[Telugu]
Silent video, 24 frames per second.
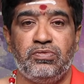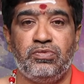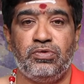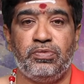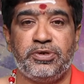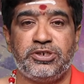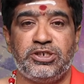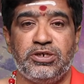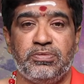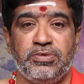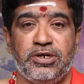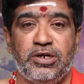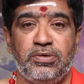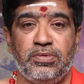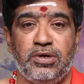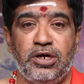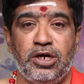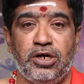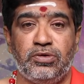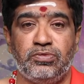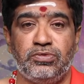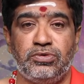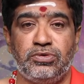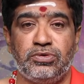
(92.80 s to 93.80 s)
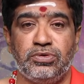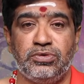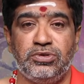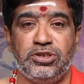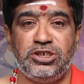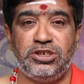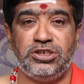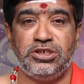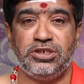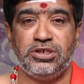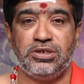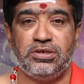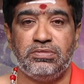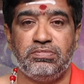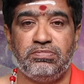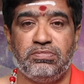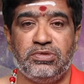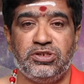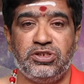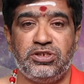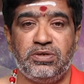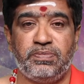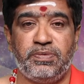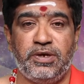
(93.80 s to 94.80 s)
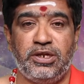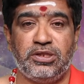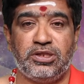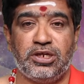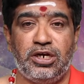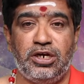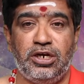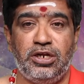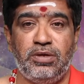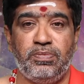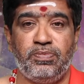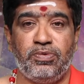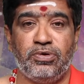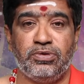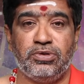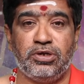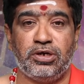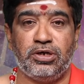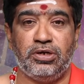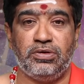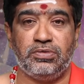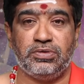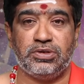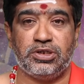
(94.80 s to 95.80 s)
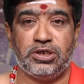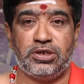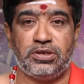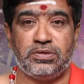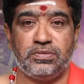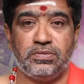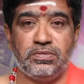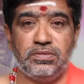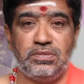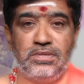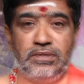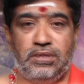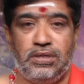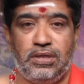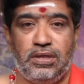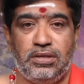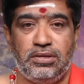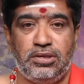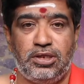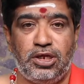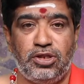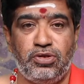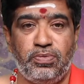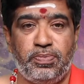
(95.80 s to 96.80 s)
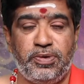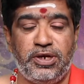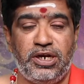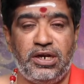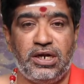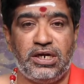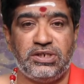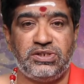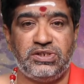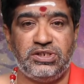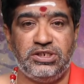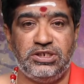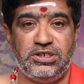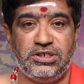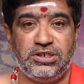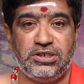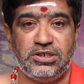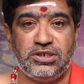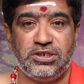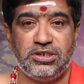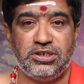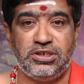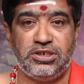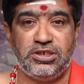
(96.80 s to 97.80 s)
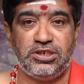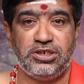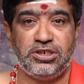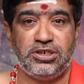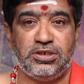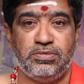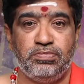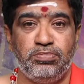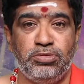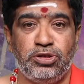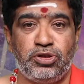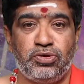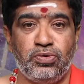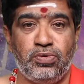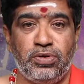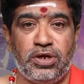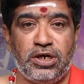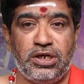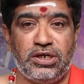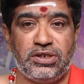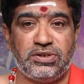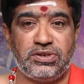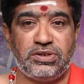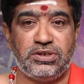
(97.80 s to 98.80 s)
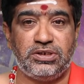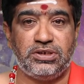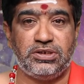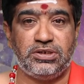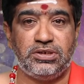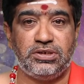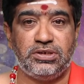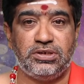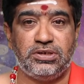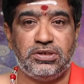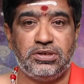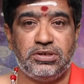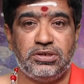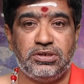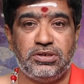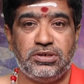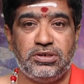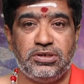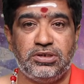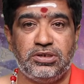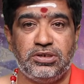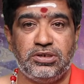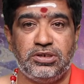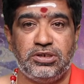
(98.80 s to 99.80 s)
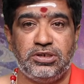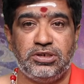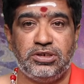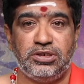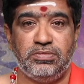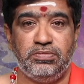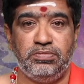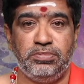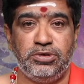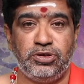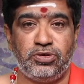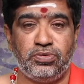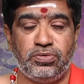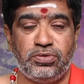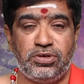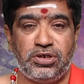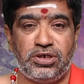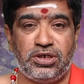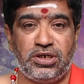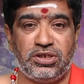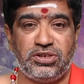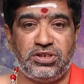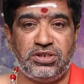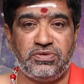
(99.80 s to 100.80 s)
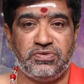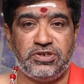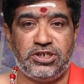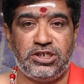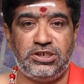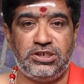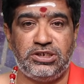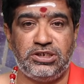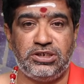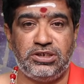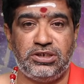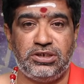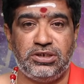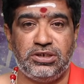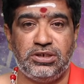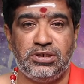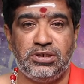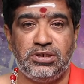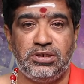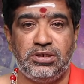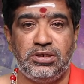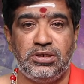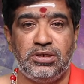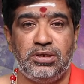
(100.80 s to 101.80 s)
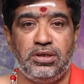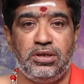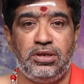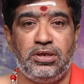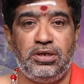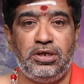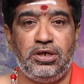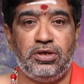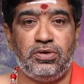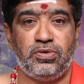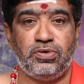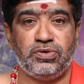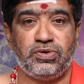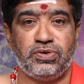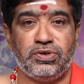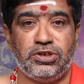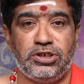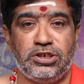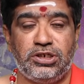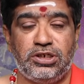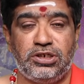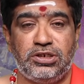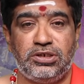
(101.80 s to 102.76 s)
ఉపశమనంగా ఉంటుంది మంచి ఫలితాన్ని పొందగలుగుతారు తదుపరి రాశి మిథున రాశి మిథున రాశి వారికి ఈ రోజున